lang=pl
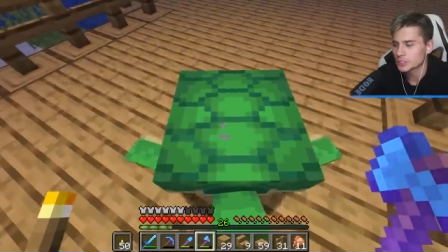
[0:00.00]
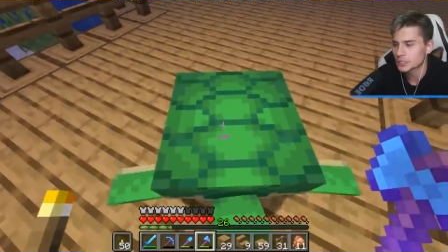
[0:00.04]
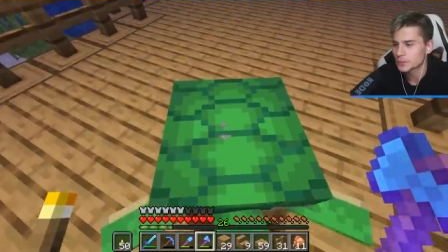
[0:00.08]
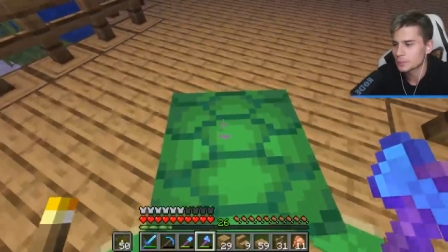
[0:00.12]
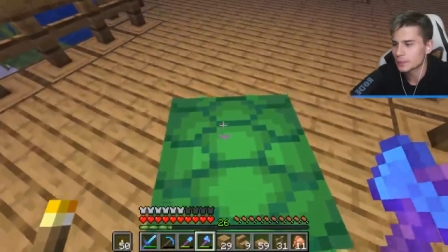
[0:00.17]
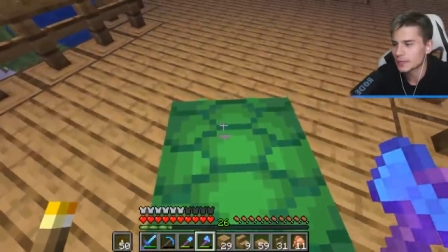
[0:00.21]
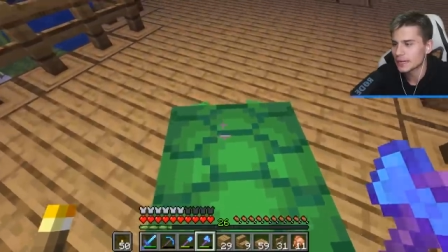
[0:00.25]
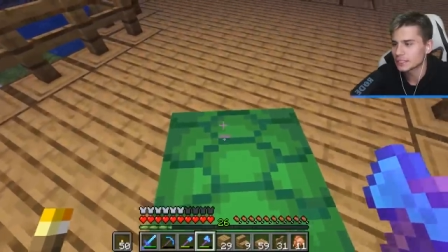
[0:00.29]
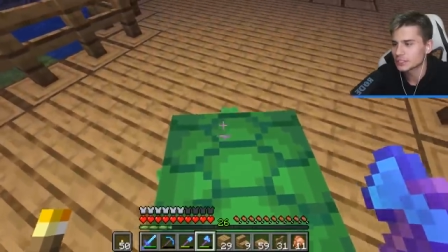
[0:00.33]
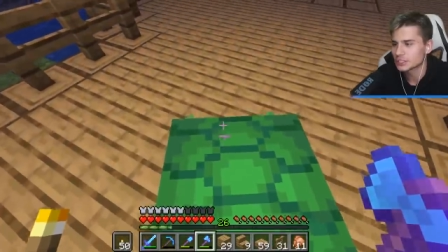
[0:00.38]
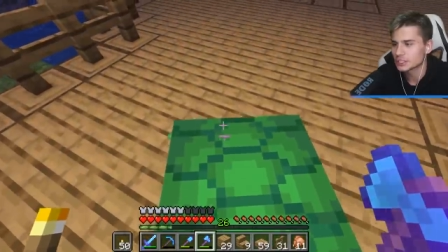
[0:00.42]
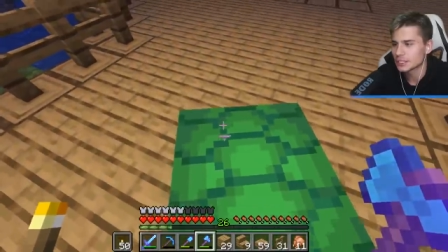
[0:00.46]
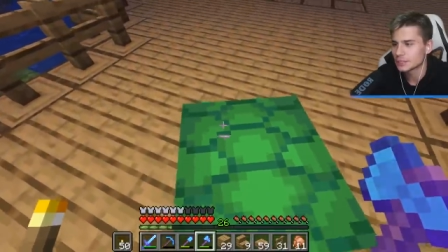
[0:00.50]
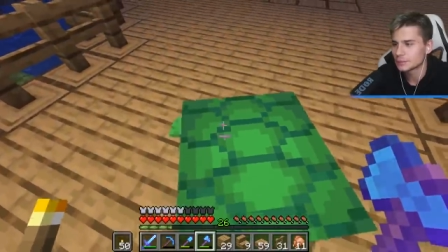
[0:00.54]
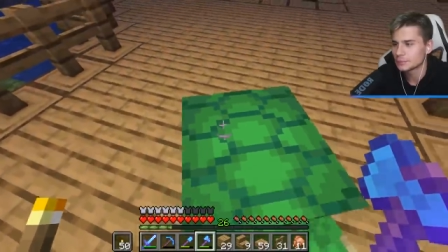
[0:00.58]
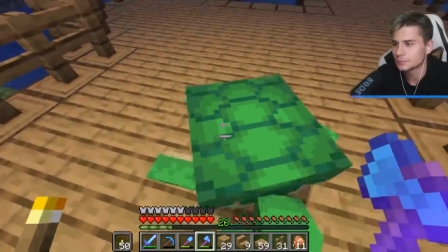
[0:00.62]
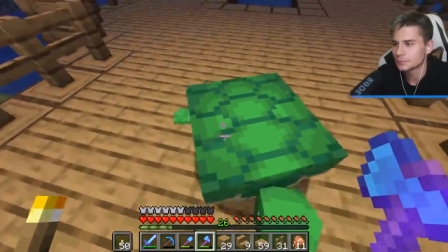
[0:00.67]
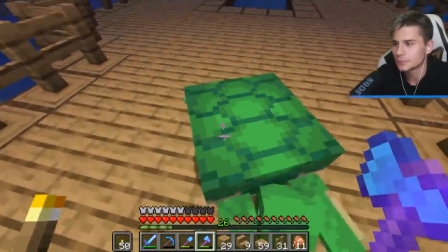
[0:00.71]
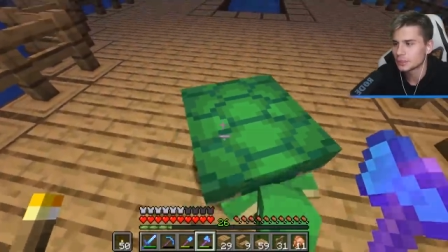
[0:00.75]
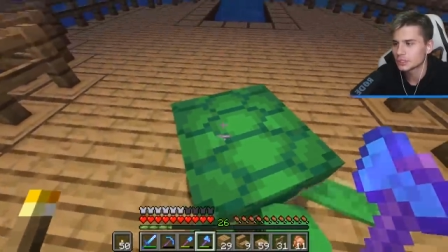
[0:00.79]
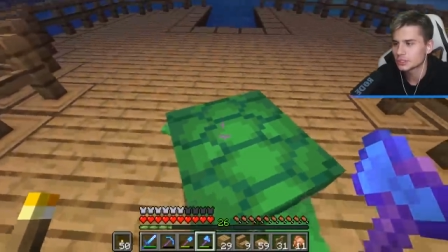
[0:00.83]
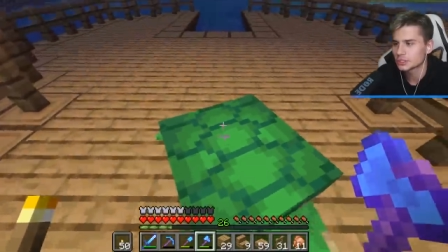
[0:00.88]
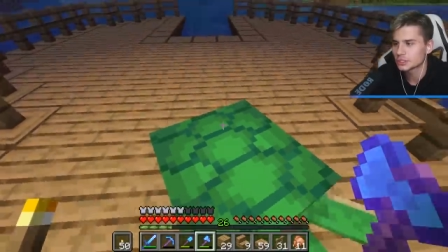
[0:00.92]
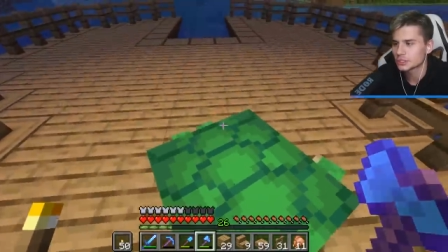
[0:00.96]
przepraszam,
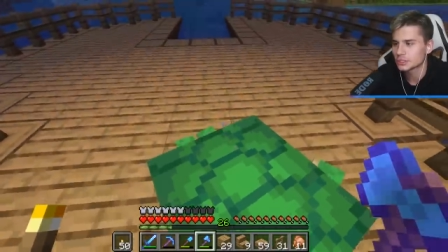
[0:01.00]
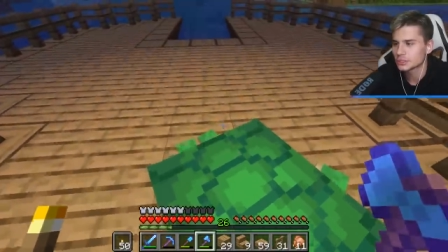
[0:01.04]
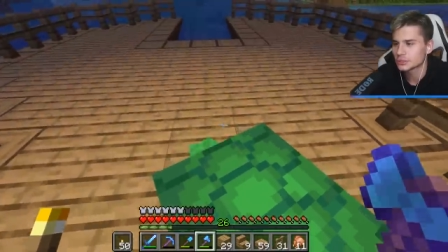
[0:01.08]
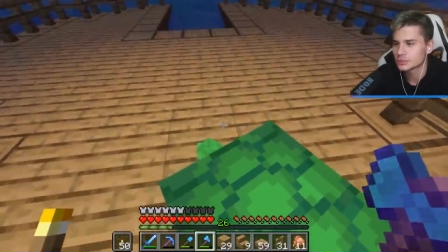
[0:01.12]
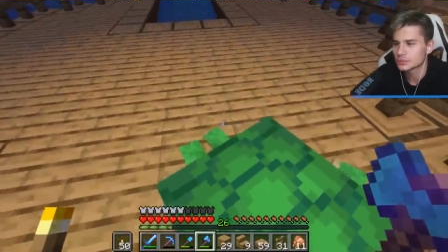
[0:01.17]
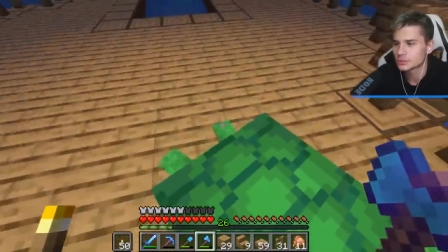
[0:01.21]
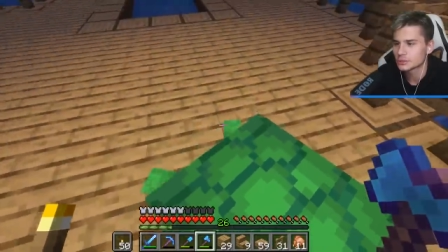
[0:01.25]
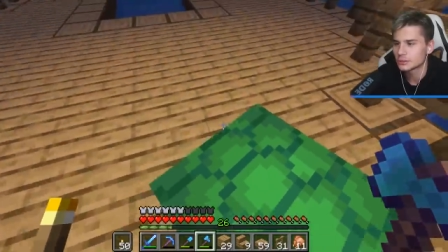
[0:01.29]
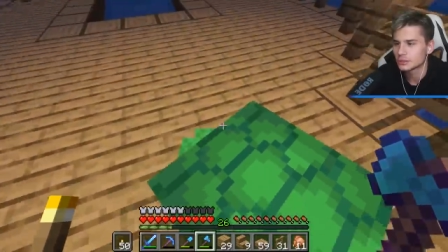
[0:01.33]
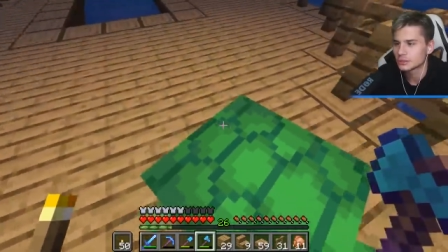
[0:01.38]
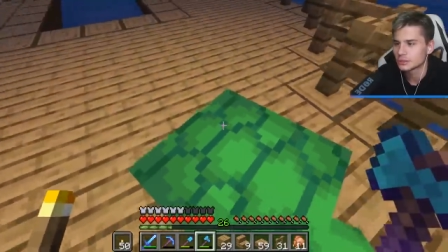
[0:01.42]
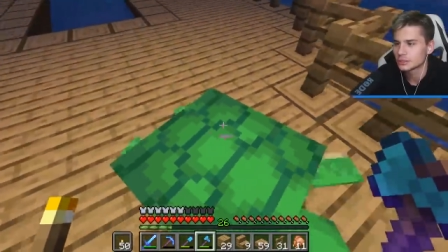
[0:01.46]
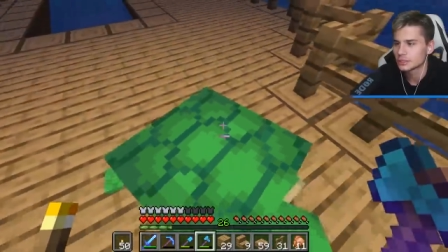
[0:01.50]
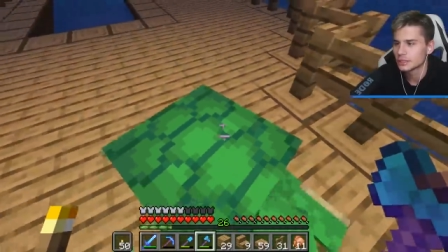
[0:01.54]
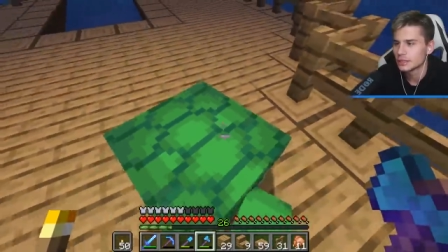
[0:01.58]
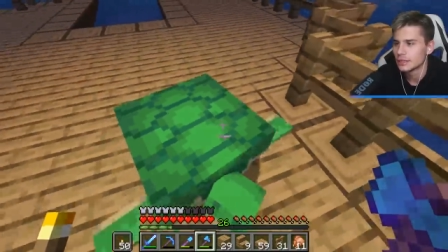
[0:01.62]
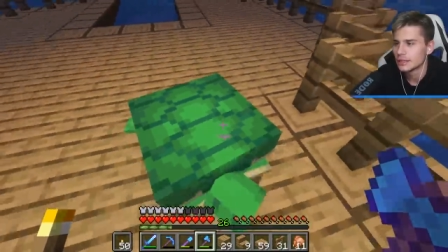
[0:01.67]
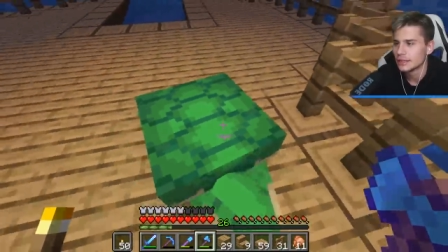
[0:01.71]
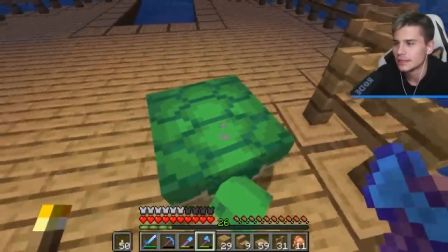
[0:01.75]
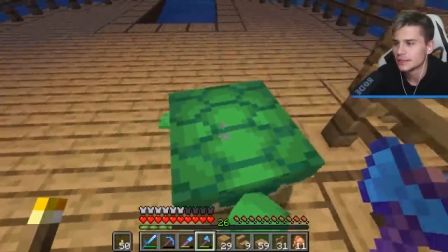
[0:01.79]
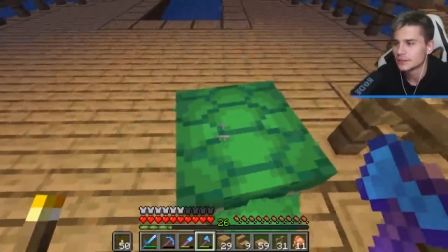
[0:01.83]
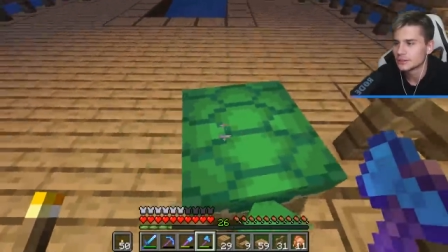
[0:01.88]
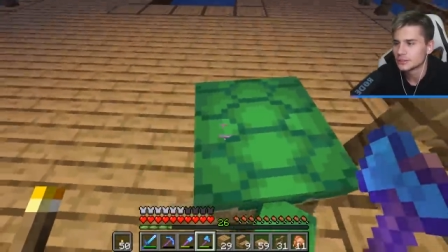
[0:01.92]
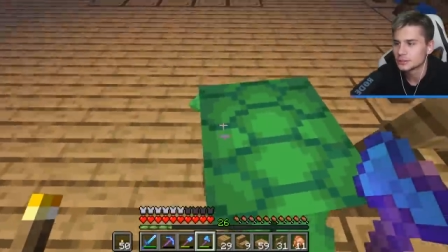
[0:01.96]
proszę się odsunąć.
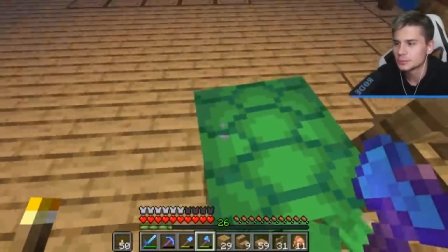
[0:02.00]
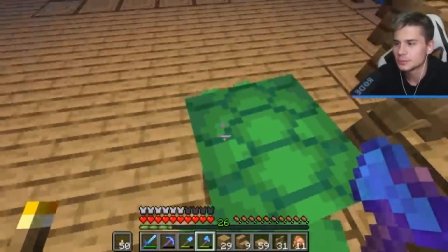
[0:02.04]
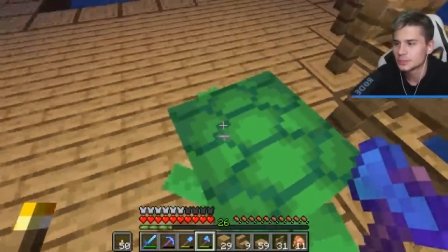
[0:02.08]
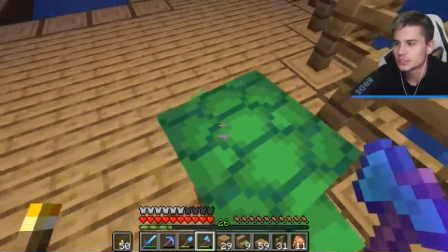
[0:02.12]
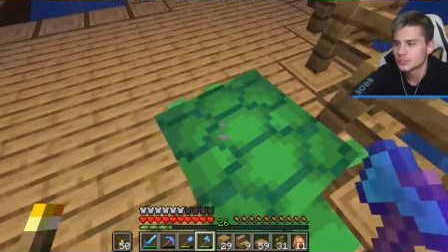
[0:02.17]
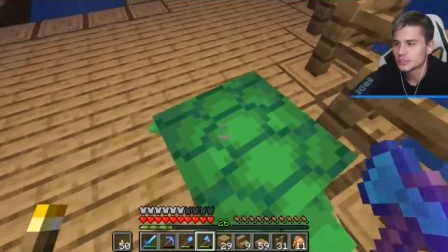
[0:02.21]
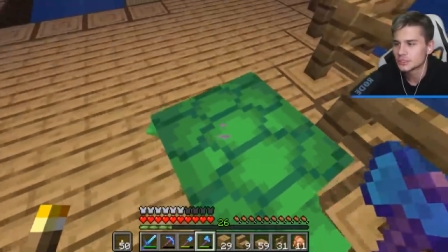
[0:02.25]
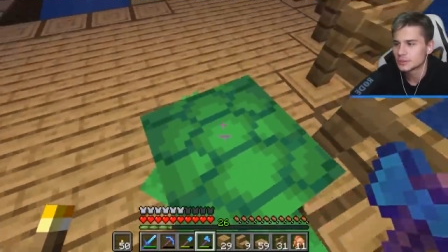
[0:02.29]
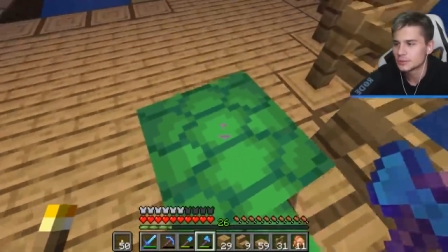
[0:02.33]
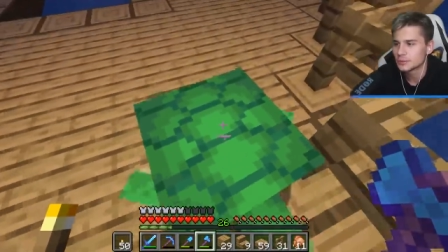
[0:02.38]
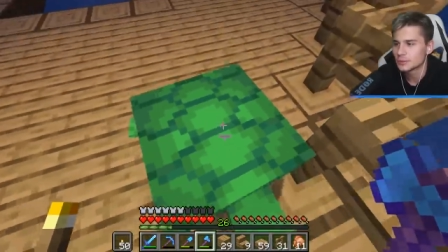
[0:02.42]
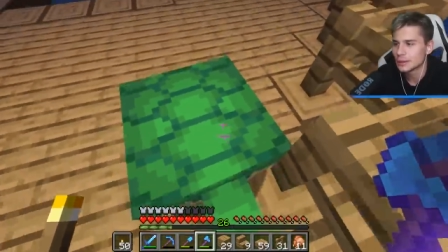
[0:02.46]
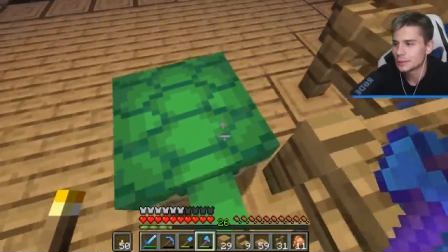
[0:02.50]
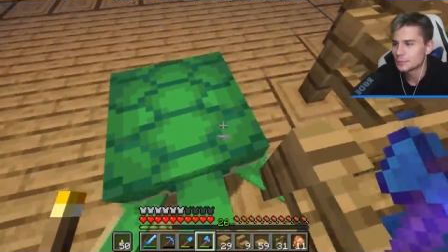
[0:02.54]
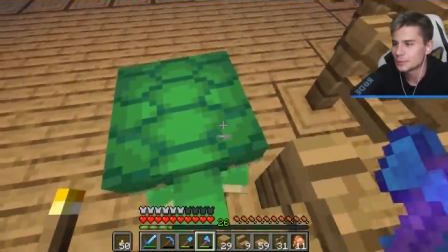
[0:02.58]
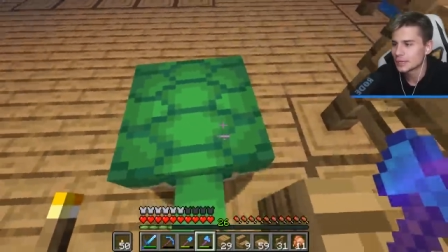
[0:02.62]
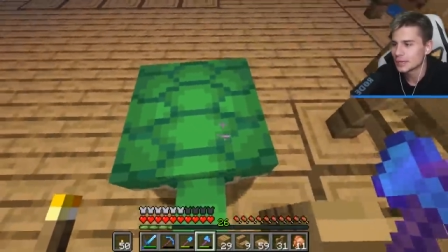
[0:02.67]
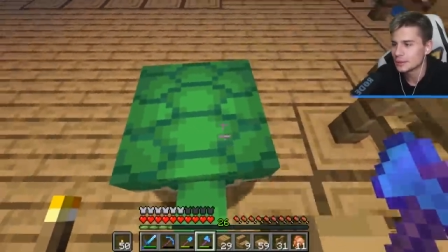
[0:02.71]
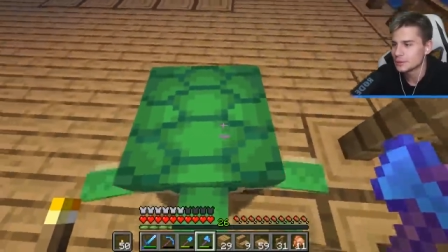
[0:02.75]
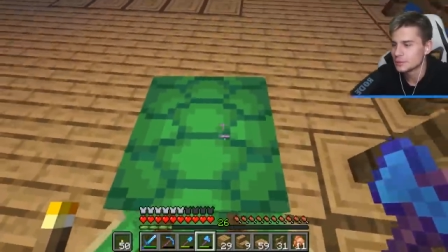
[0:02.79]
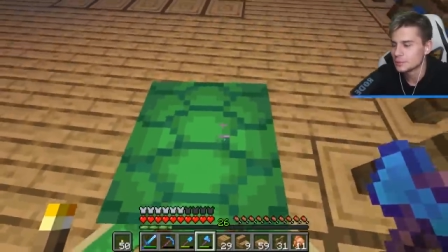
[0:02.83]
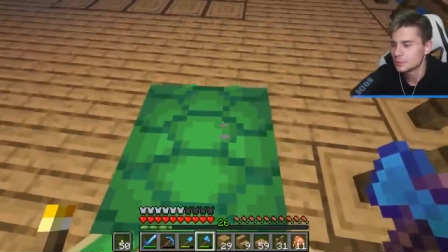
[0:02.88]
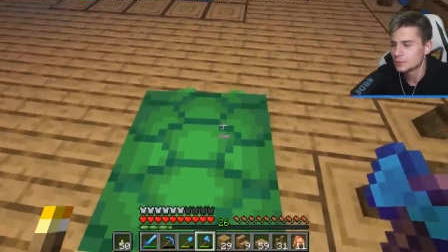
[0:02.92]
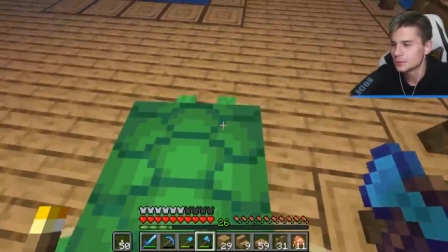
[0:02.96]
Jakoś śmiesznie tymi
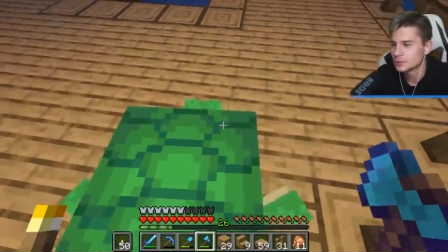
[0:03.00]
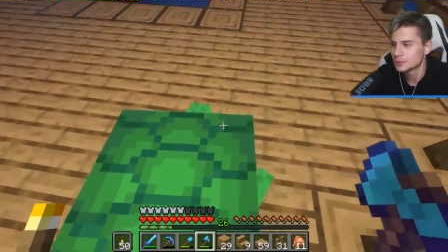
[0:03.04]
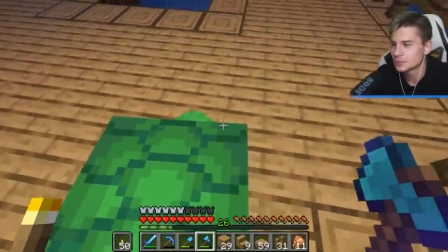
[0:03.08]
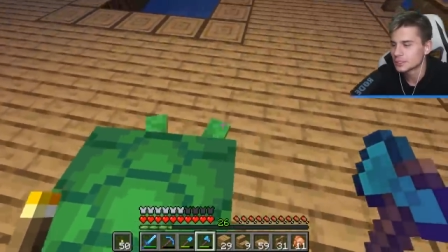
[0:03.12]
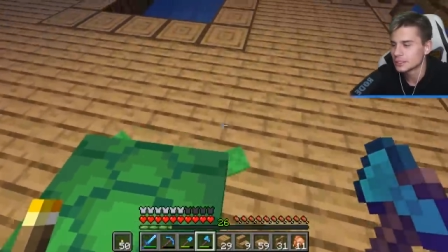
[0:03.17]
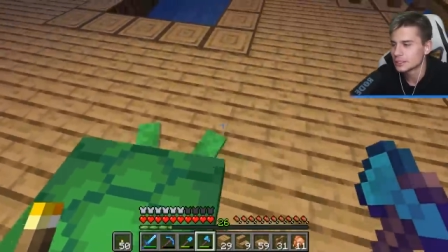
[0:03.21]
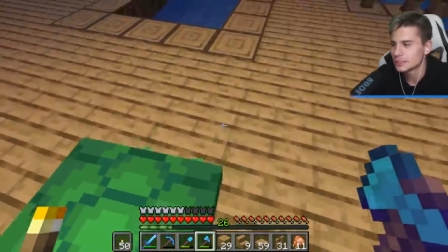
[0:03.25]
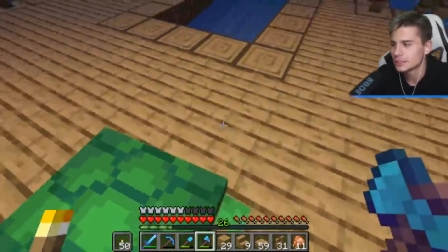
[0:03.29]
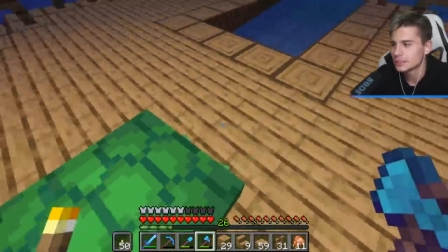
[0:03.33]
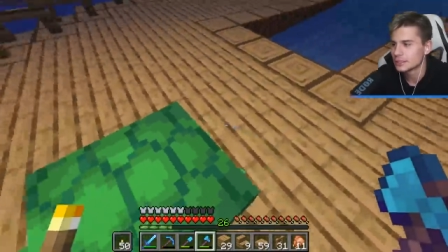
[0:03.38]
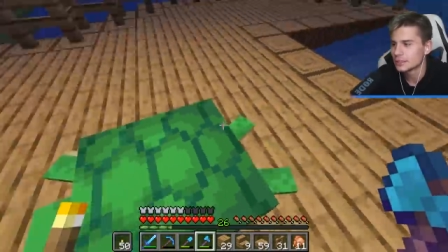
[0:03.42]
łapkami porusza.